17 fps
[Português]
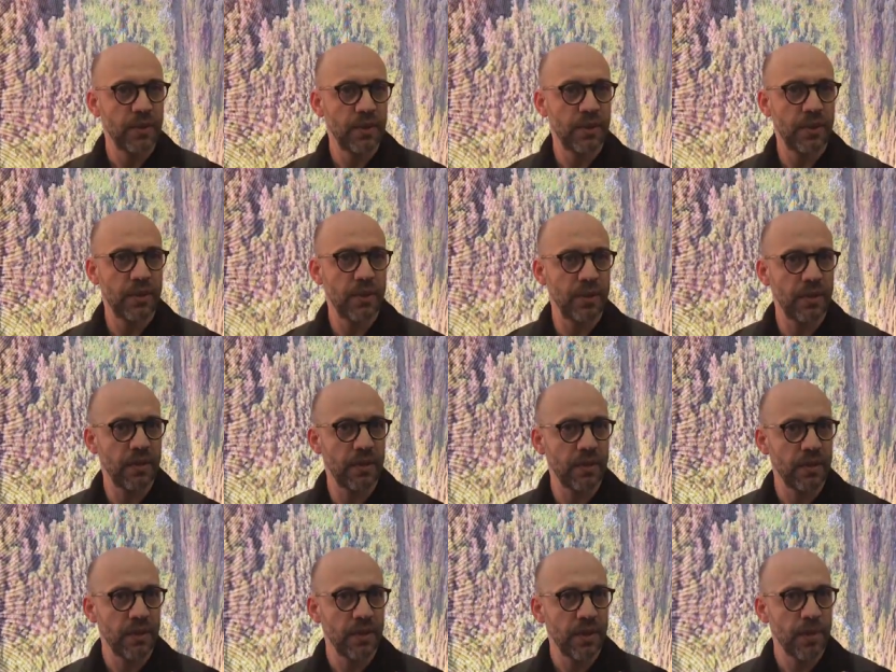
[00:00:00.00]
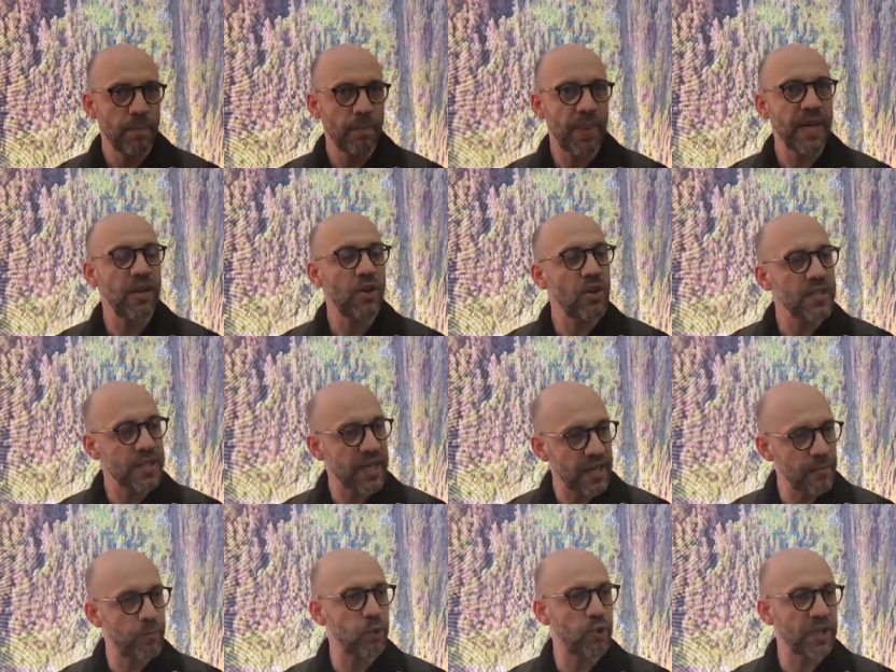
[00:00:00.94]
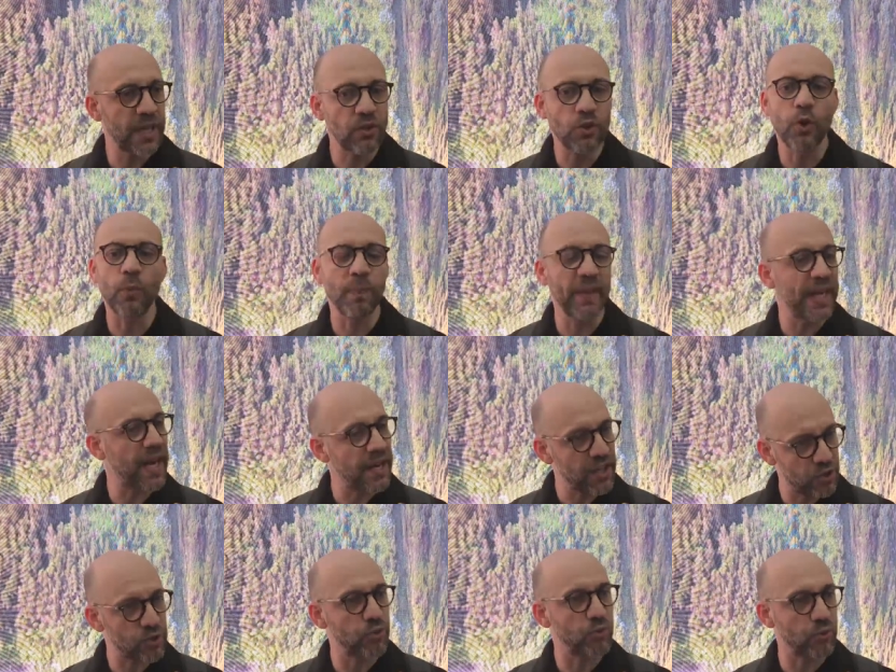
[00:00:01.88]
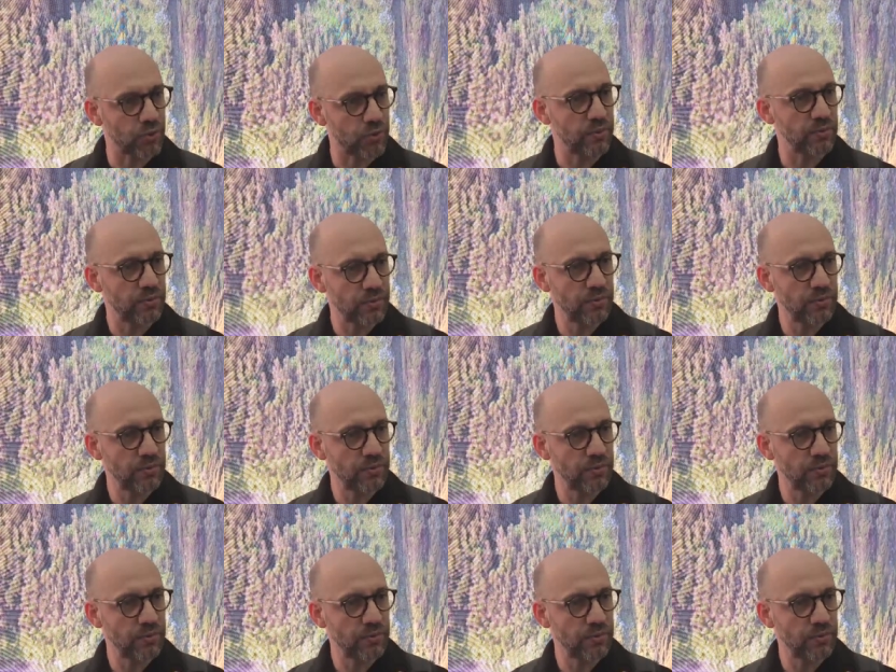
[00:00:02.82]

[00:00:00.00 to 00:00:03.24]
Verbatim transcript: Eh, para nós era importante complicar isto tudo.